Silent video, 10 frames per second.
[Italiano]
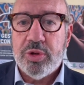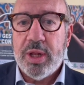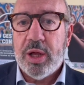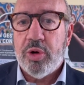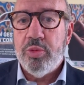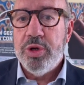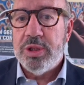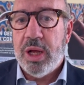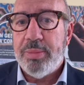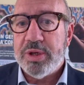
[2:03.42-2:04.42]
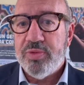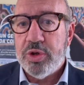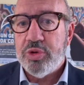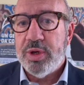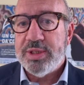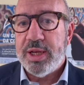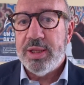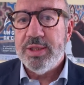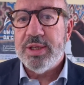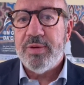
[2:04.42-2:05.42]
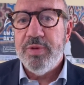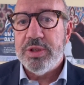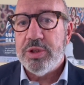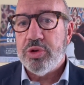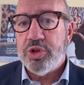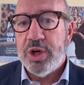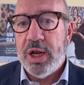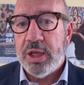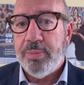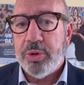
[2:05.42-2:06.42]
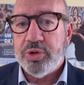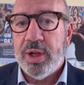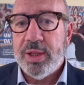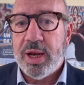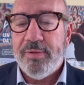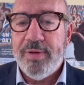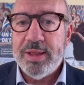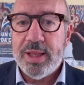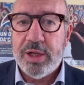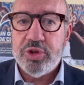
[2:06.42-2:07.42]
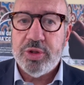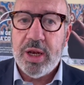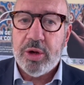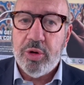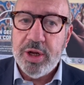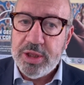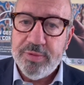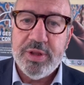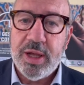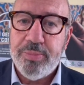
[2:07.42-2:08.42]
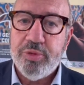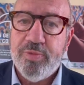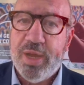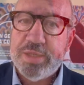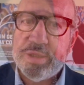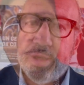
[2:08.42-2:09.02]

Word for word: della comunità per svolgere una serie di servizi sociali che possono andare a vantaggio della collettività più vasta.